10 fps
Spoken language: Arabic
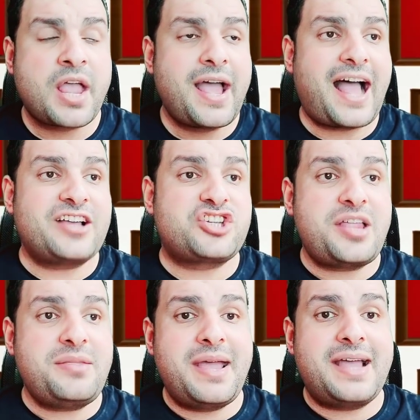
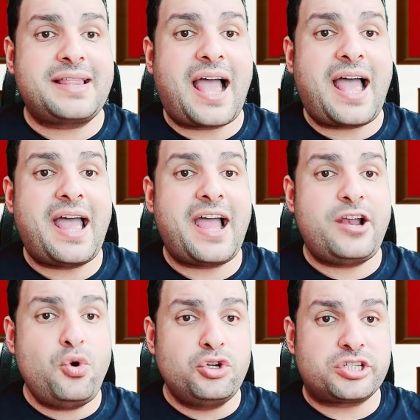عشان ما
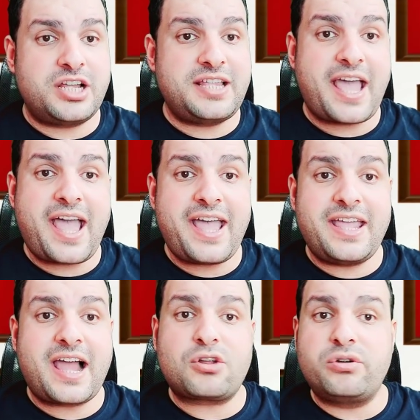يتاهلوش
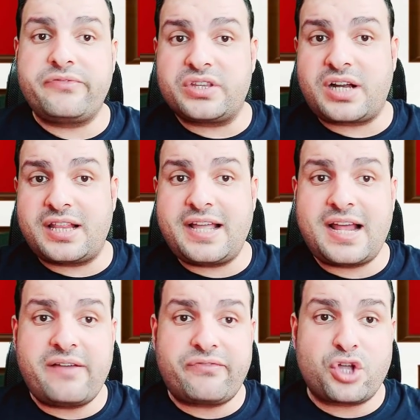لنهائي الكونفدراليه
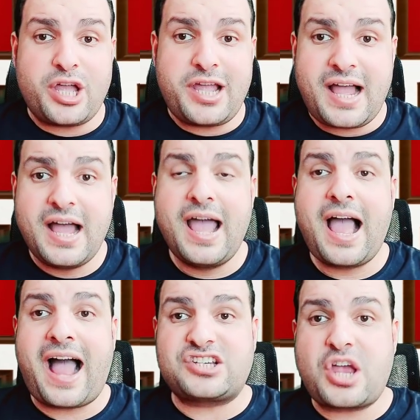الافريقيه
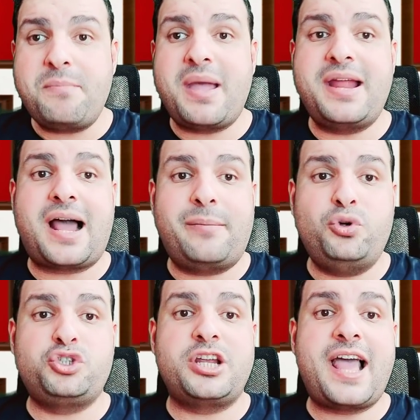عشان ما
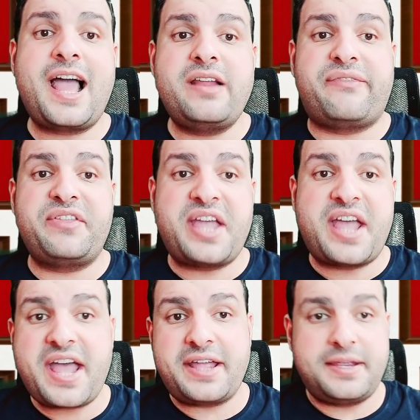يلعبوش الاهلي في
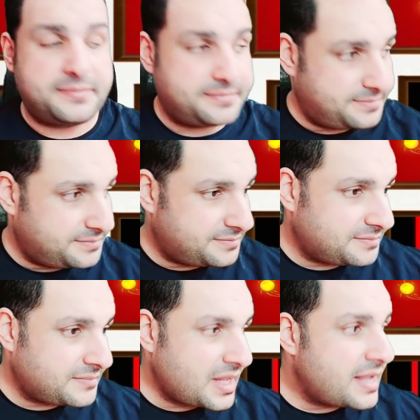النهائي
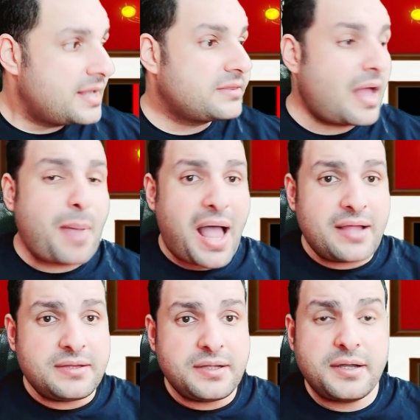
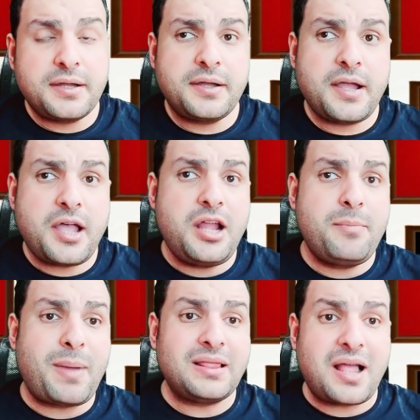طبعا
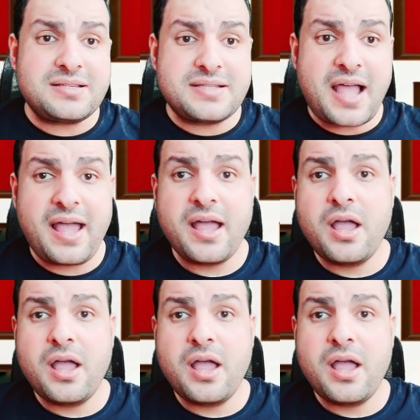البلاص ده